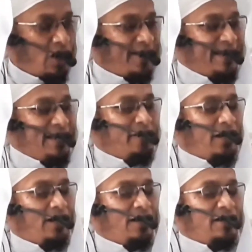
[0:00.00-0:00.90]
और
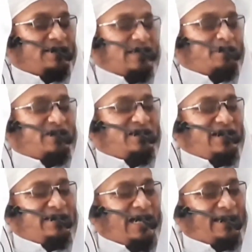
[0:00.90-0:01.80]
ईमान
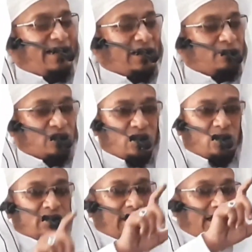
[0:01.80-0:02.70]
सबसे ज्यादा कमजोर
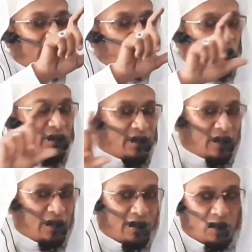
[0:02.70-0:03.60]
होता है नोट
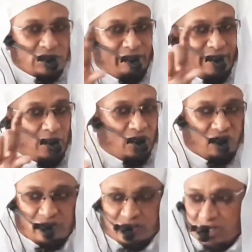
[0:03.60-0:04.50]
करना नौजवानों
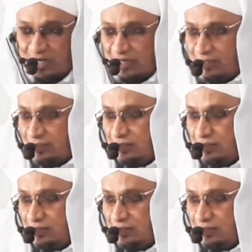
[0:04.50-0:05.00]
नोट करना